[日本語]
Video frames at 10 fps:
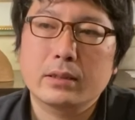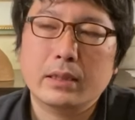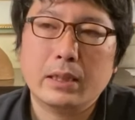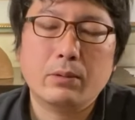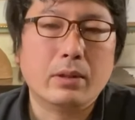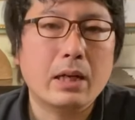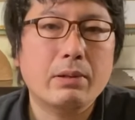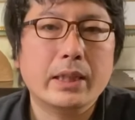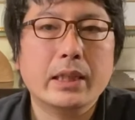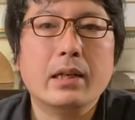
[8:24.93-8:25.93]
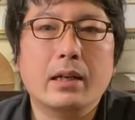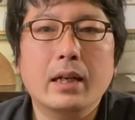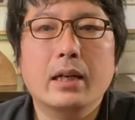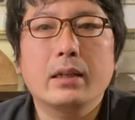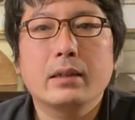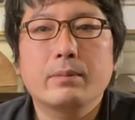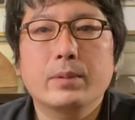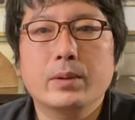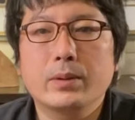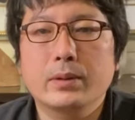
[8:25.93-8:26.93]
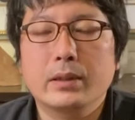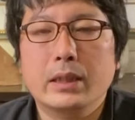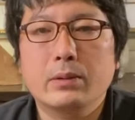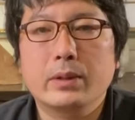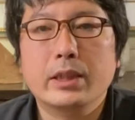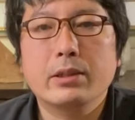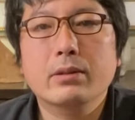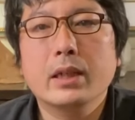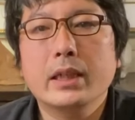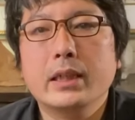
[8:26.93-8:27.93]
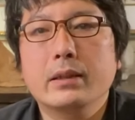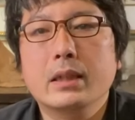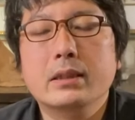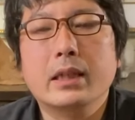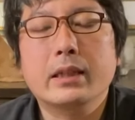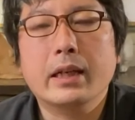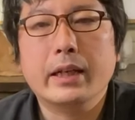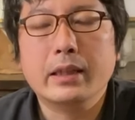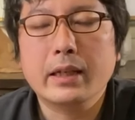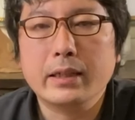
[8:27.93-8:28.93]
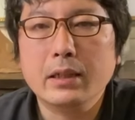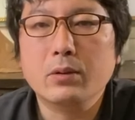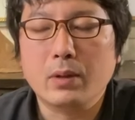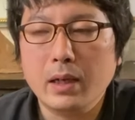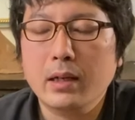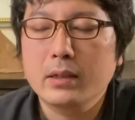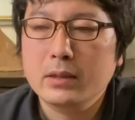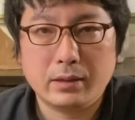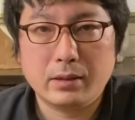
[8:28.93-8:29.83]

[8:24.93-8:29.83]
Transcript: あの可愛いからもうあのできる限り助けてあげたいなとか